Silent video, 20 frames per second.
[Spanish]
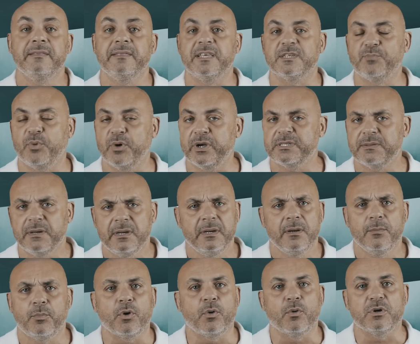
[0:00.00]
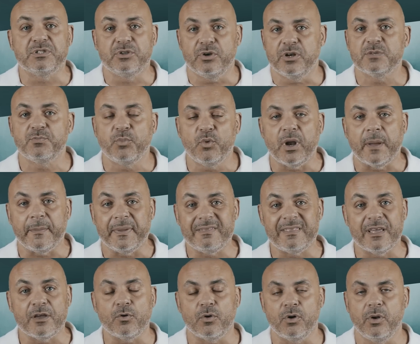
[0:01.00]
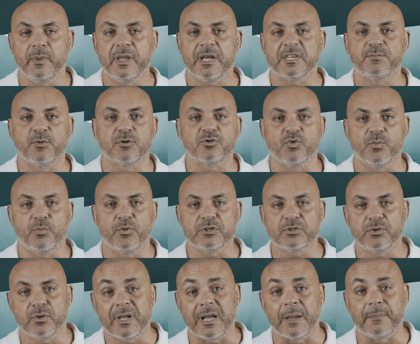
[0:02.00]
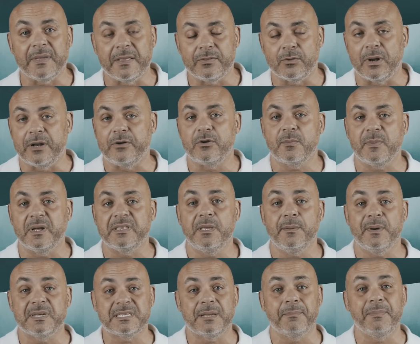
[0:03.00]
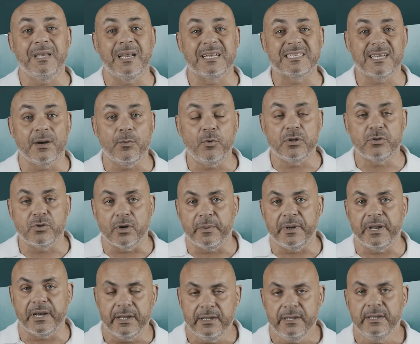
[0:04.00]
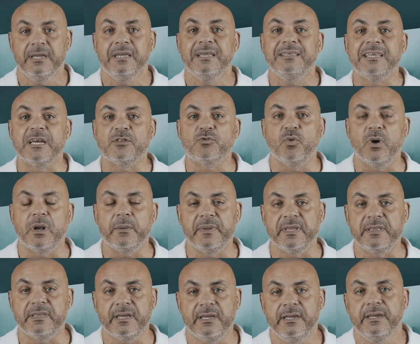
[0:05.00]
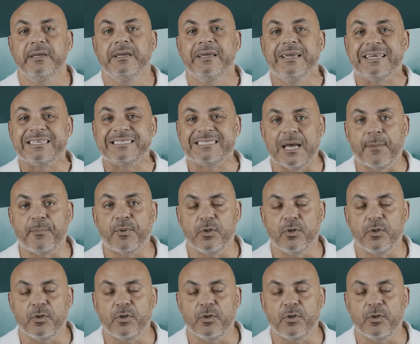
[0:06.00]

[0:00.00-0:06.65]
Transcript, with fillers: Después, por cuestiones puramente económicas, por supuesto, y cambiando la normativa, esa mina se ha vuelto a abrir y actualmente está